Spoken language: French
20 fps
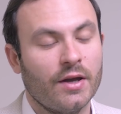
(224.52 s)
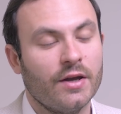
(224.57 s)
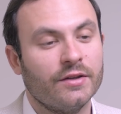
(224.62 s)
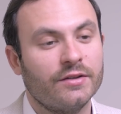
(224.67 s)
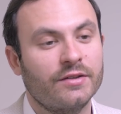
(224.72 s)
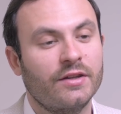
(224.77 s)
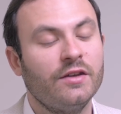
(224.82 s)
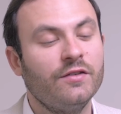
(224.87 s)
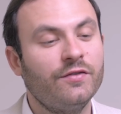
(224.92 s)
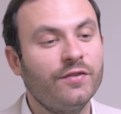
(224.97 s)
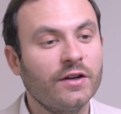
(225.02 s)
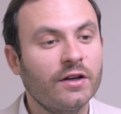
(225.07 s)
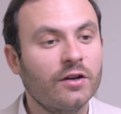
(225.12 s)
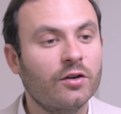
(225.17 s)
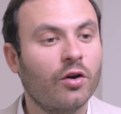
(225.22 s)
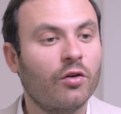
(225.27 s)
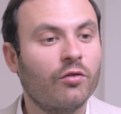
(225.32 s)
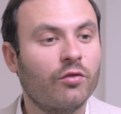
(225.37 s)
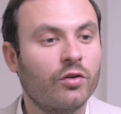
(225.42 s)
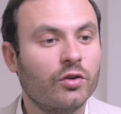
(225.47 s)
Ce qui fait que
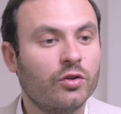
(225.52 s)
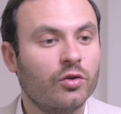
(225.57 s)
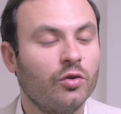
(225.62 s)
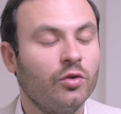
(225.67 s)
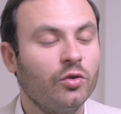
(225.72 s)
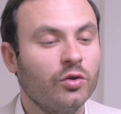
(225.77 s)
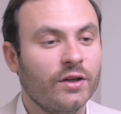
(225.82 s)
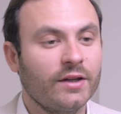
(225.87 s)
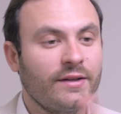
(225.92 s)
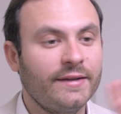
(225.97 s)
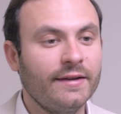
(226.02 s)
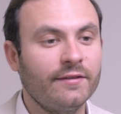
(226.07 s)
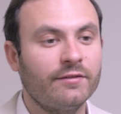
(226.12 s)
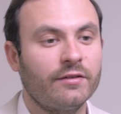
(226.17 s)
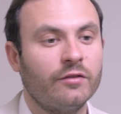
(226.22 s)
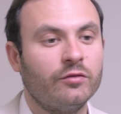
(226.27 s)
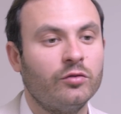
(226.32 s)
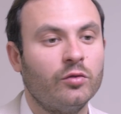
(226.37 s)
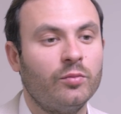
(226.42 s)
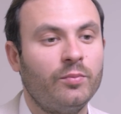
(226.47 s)
quand votre locataire
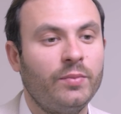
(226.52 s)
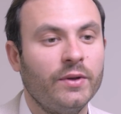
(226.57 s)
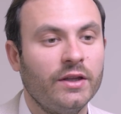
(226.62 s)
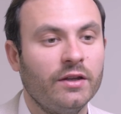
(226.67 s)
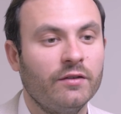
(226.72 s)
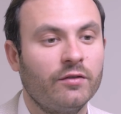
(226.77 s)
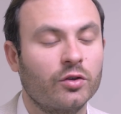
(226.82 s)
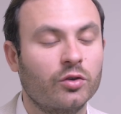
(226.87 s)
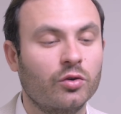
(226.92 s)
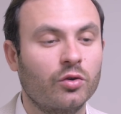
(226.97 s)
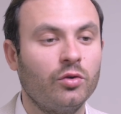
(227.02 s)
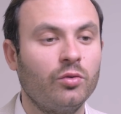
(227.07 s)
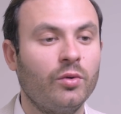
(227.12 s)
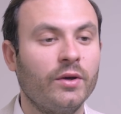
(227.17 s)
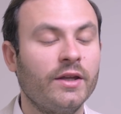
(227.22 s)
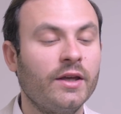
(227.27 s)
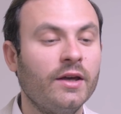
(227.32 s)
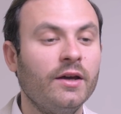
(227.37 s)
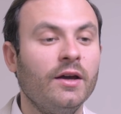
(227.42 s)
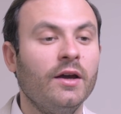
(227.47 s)
va vous payer votre
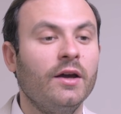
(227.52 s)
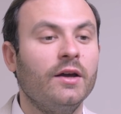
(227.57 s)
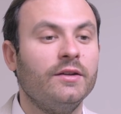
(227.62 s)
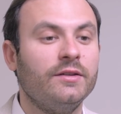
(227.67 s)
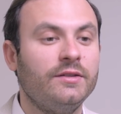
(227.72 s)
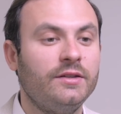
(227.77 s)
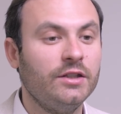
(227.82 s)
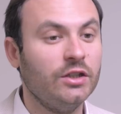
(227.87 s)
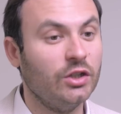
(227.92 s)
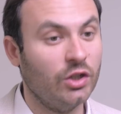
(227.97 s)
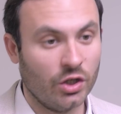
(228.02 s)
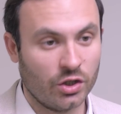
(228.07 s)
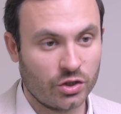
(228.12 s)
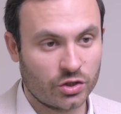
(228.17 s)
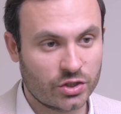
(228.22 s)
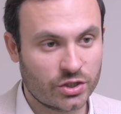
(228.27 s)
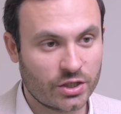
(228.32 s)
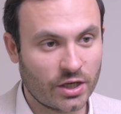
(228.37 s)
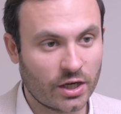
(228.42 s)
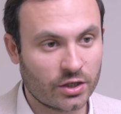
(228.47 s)
loyer dit
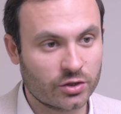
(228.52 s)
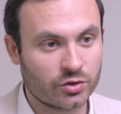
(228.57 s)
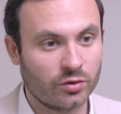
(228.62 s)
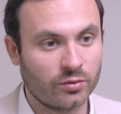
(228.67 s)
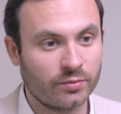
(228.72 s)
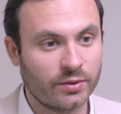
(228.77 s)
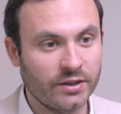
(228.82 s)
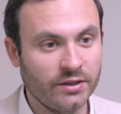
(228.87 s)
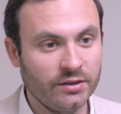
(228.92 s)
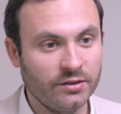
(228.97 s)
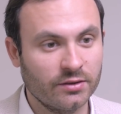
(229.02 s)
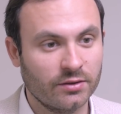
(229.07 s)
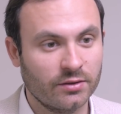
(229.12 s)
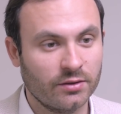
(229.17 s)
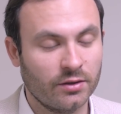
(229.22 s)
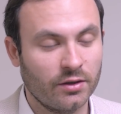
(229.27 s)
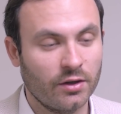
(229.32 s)
charge comprise,